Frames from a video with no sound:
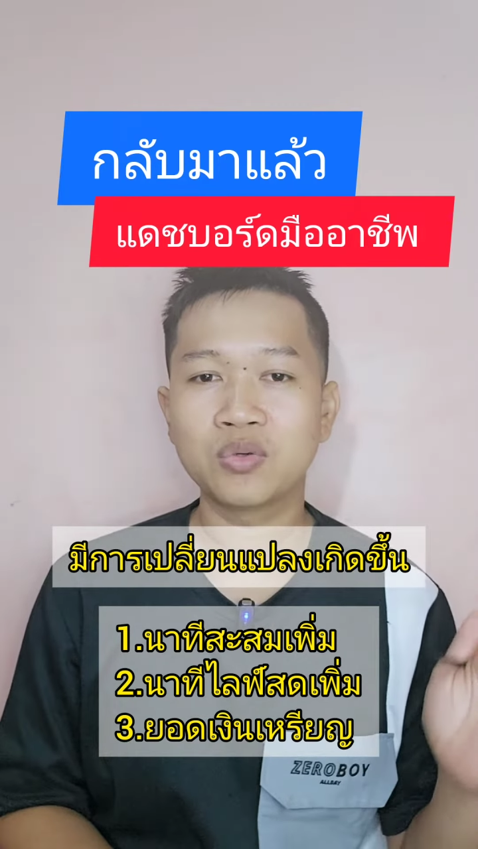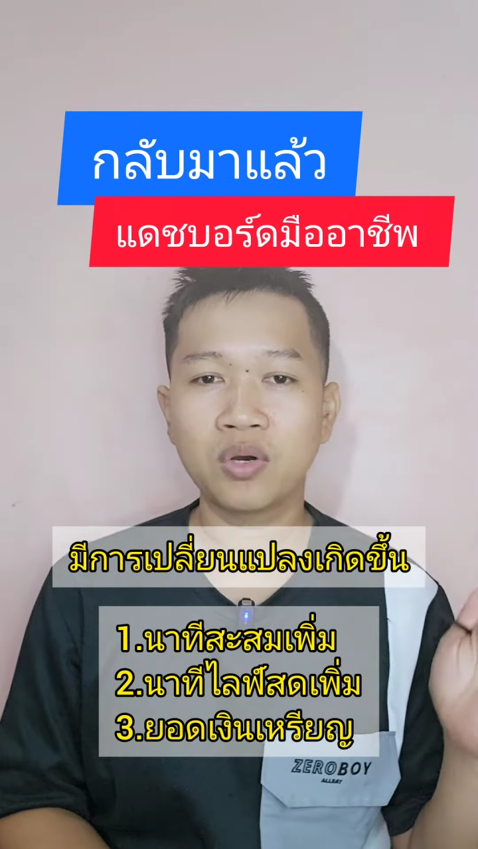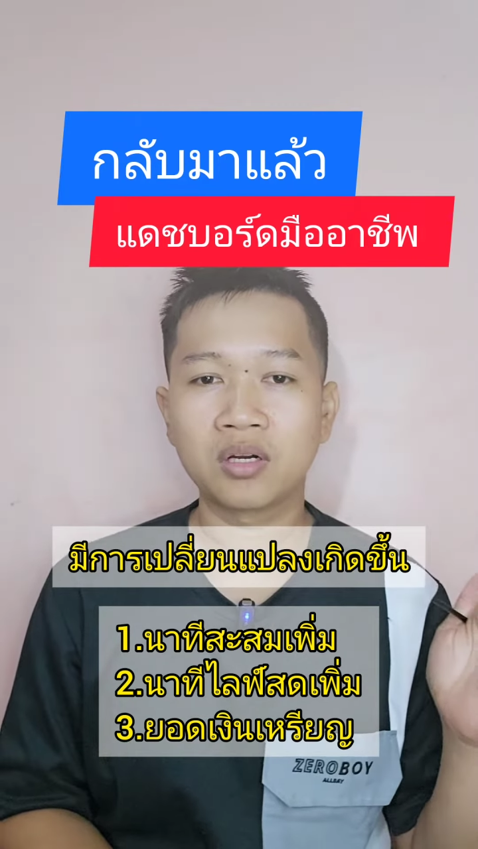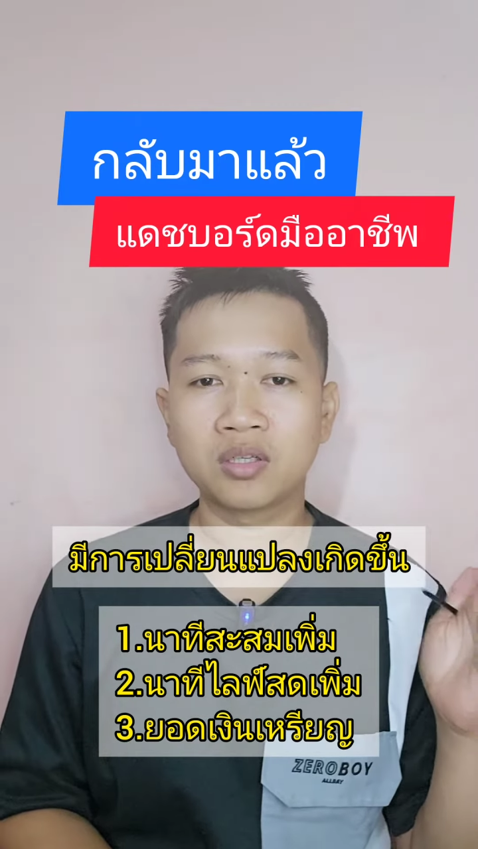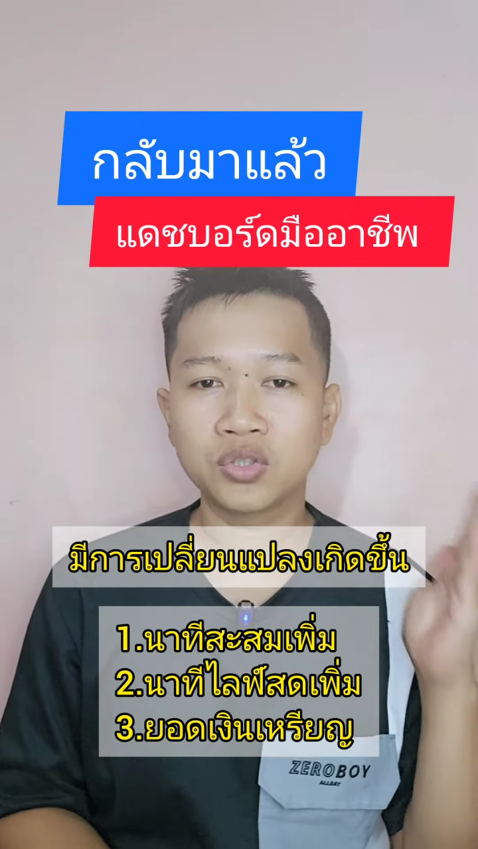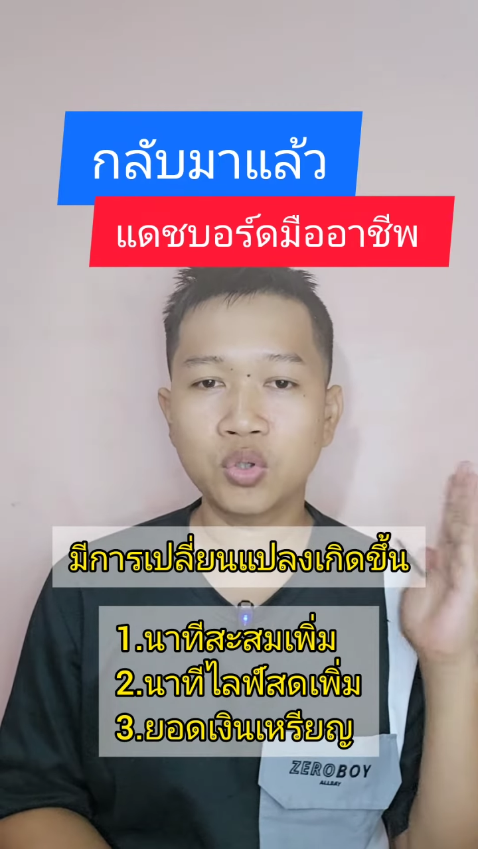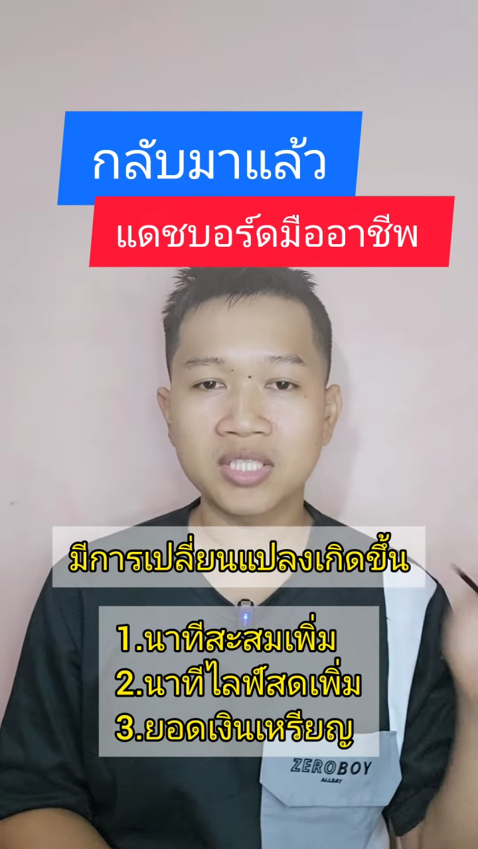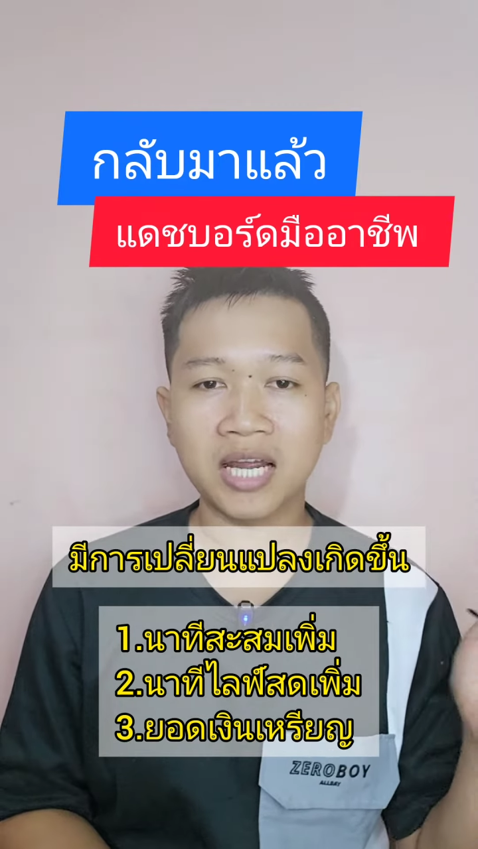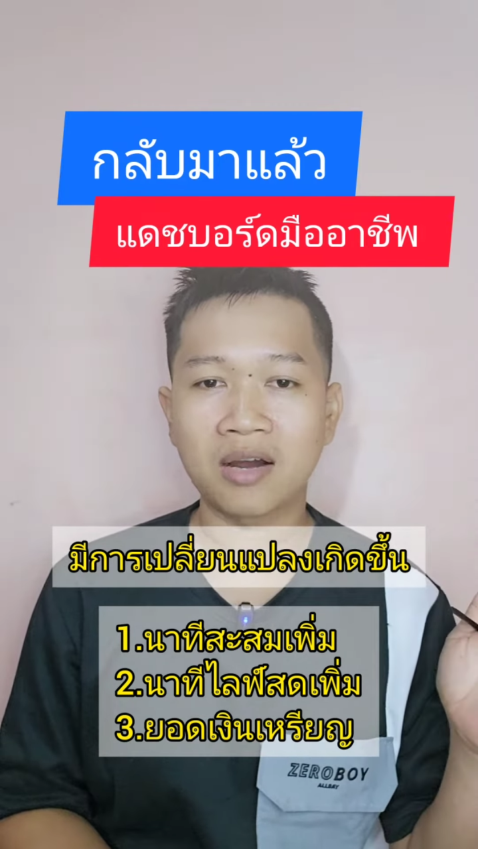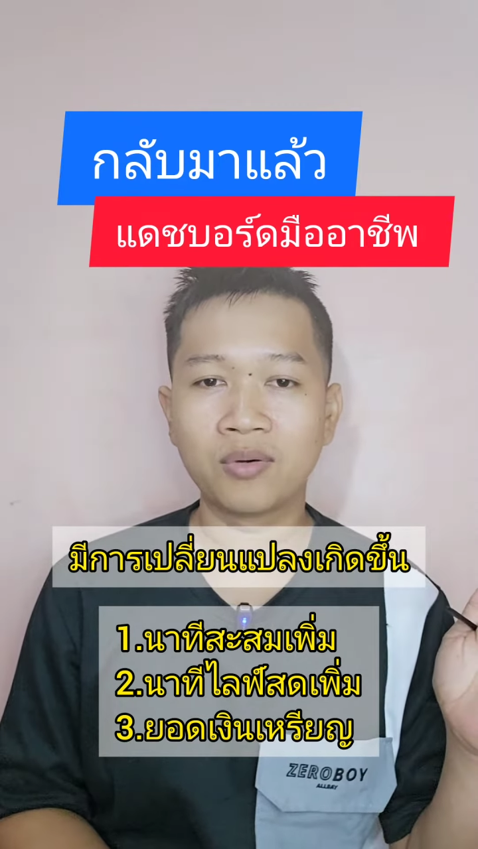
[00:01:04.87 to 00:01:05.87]
ช่วงช่วง
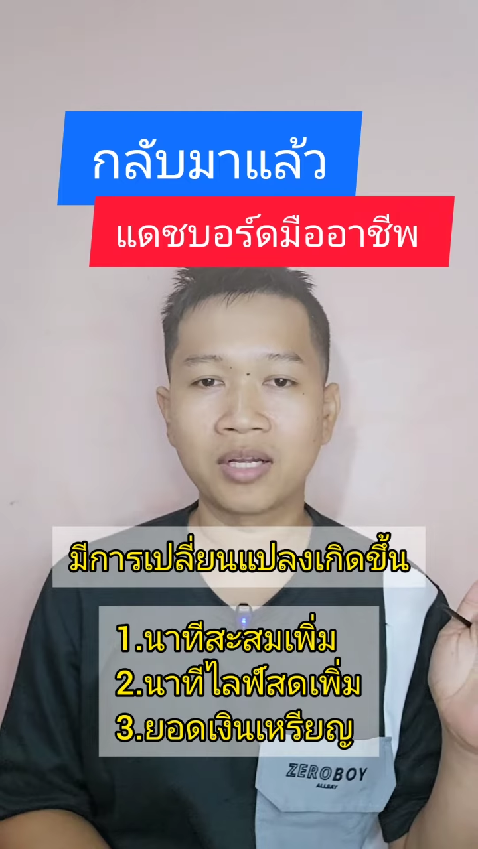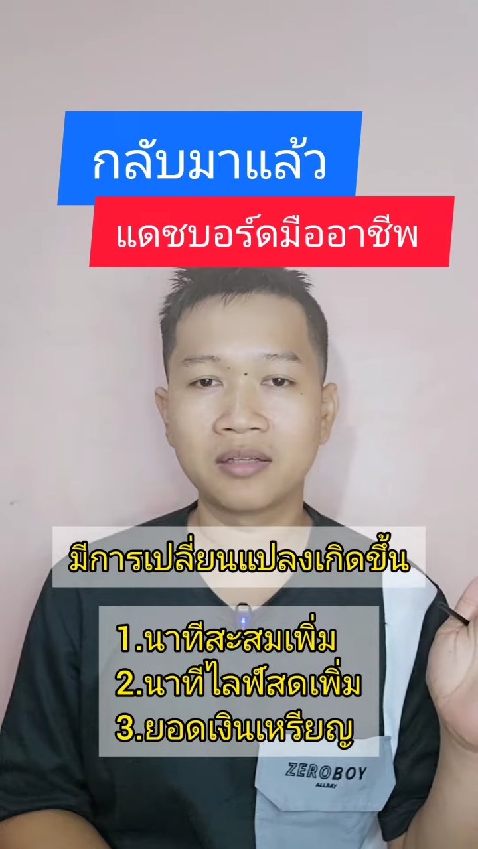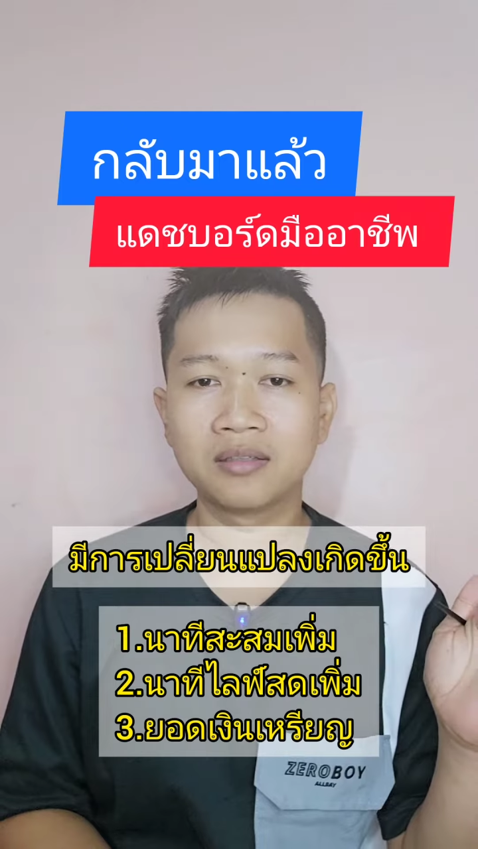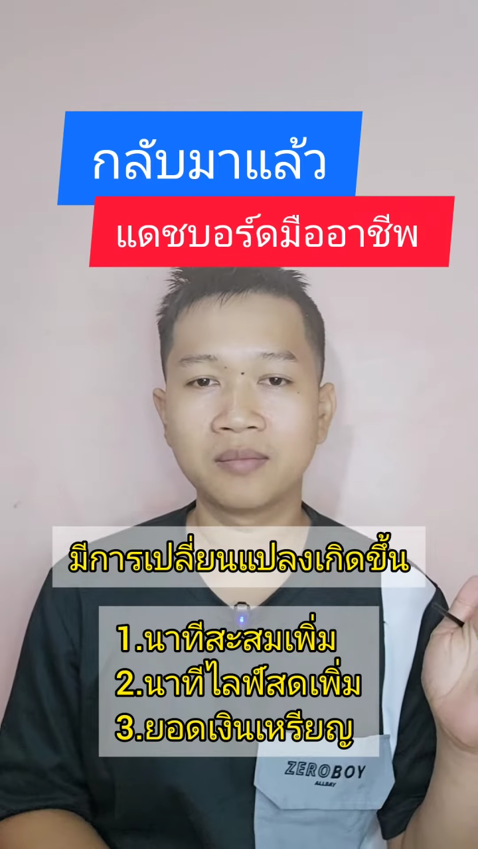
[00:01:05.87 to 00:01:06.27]
เช้านะ